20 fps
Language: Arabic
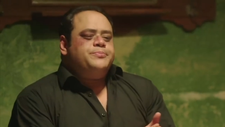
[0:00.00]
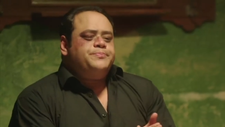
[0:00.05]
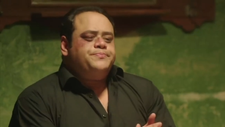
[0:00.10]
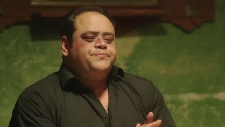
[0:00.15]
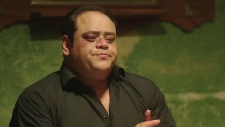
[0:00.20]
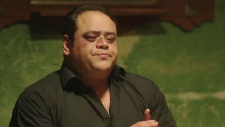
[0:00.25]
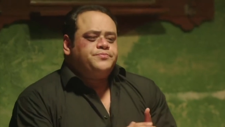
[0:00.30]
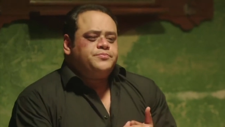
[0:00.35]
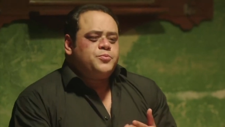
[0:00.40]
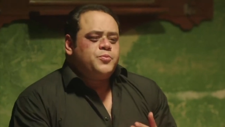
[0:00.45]

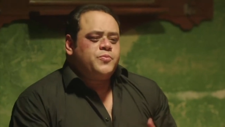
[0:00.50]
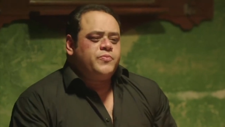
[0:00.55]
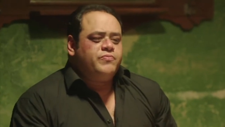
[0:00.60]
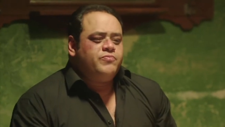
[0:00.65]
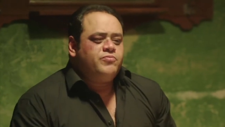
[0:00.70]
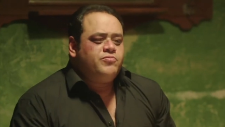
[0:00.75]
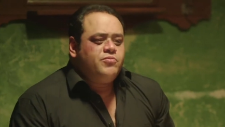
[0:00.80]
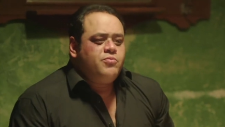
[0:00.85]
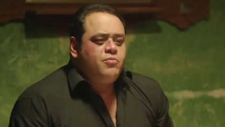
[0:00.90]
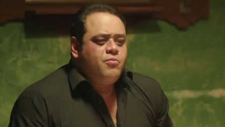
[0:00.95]
هو انت
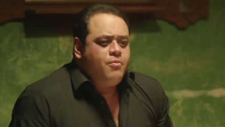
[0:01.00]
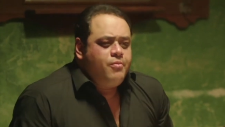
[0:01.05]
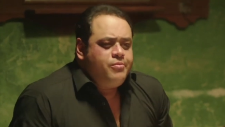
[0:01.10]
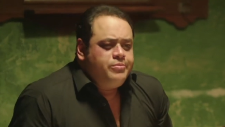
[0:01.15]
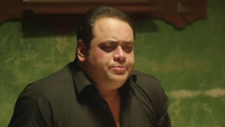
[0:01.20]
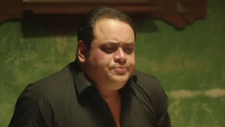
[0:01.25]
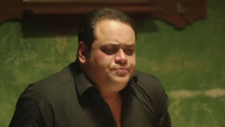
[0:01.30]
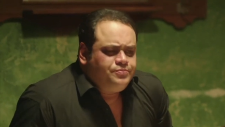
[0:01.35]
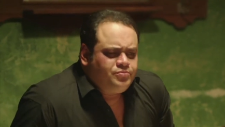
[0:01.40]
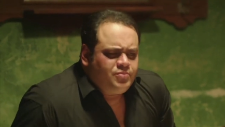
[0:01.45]
فاهم
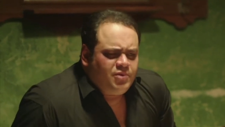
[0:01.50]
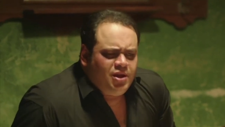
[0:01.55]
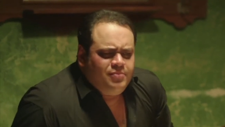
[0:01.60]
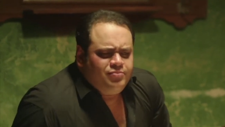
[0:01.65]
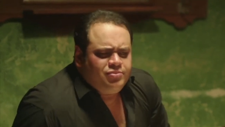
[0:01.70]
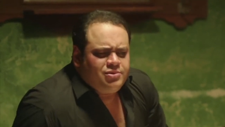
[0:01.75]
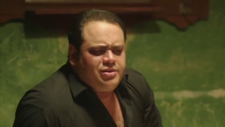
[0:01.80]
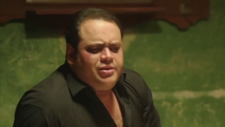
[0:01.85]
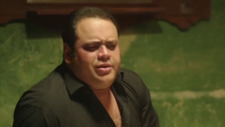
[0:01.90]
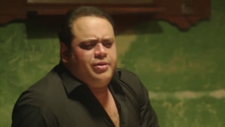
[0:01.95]
لغواتهم
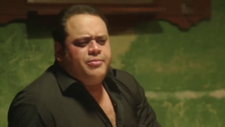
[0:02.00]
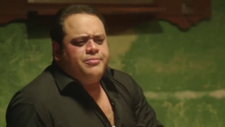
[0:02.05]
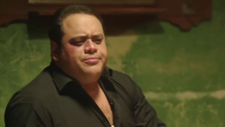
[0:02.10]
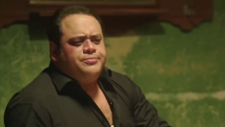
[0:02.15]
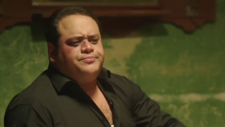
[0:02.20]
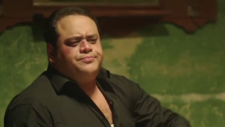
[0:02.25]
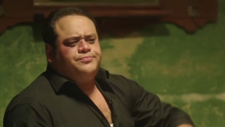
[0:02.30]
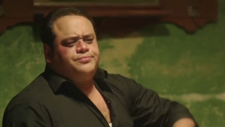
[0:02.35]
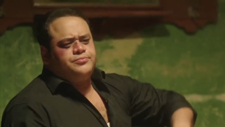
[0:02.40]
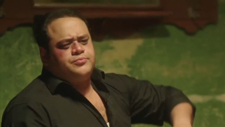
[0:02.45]
امتى ده
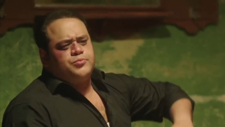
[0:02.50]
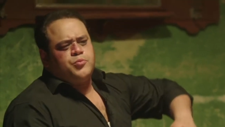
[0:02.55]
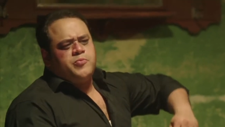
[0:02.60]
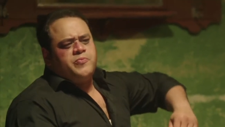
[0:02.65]
لك